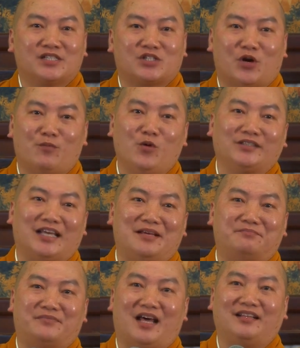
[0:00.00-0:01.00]
rồi muốn
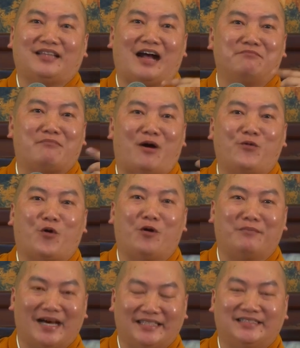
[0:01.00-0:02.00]
tìm đến thân mẫu
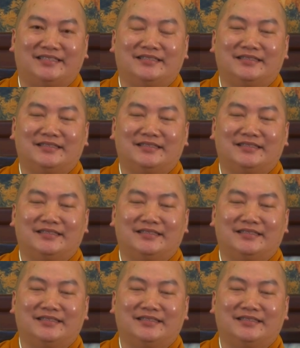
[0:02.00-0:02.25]
của mình,